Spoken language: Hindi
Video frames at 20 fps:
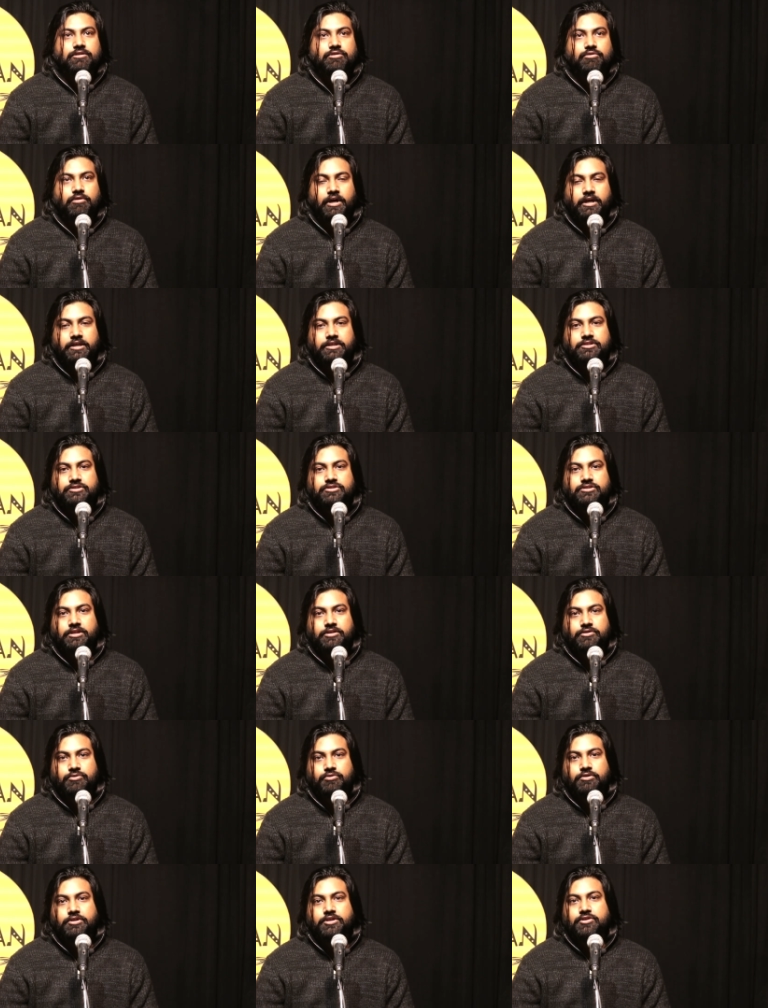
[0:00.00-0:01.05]
ख्वाहिश
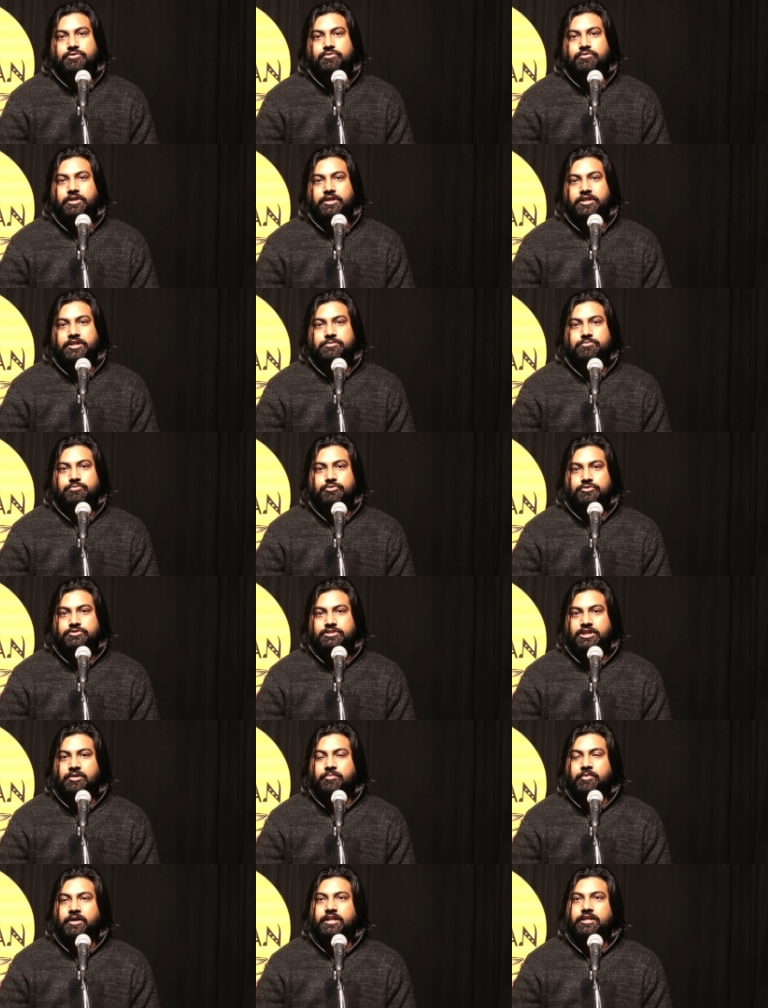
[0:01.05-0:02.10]
अधूरी क्यों रही
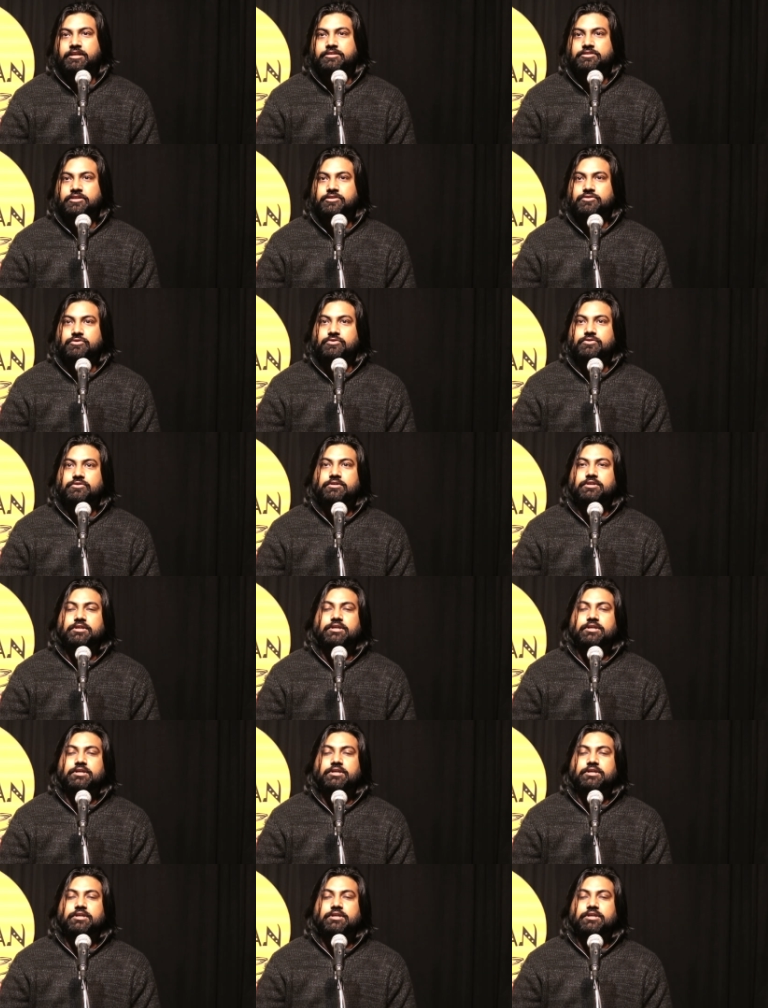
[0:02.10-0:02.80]
पूछा मालिक से तो